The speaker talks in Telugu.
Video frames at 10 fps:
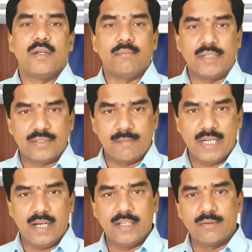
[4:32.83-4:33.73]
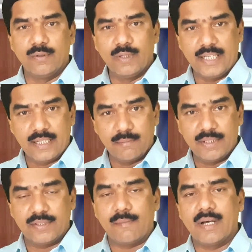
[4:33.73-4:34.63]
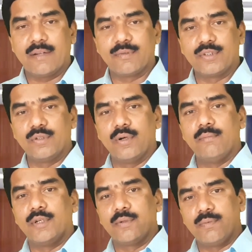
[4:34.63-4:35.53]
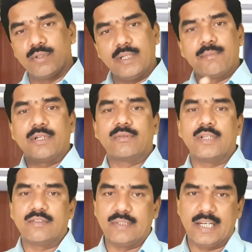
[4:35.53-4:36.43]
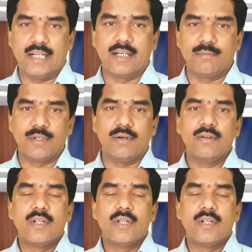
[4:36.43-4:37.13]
మీ సమకాలికులు లేదా మీ సమాన వృత్తిలో మీరు పోటీ పడుతున్నటువంటి రంగంలో